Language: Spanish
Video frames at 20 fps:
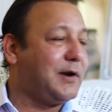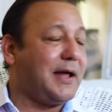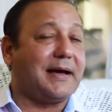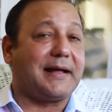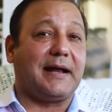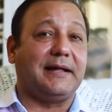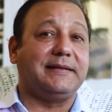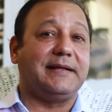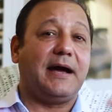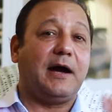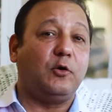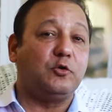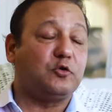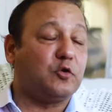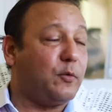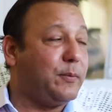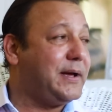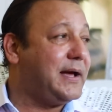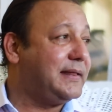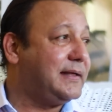las grandes
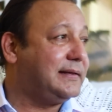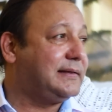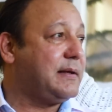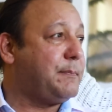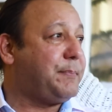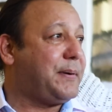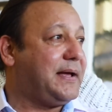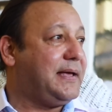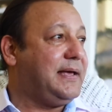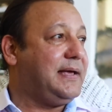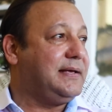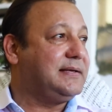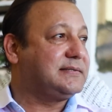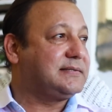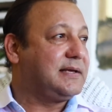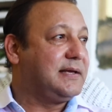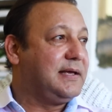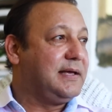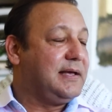autovías de este país,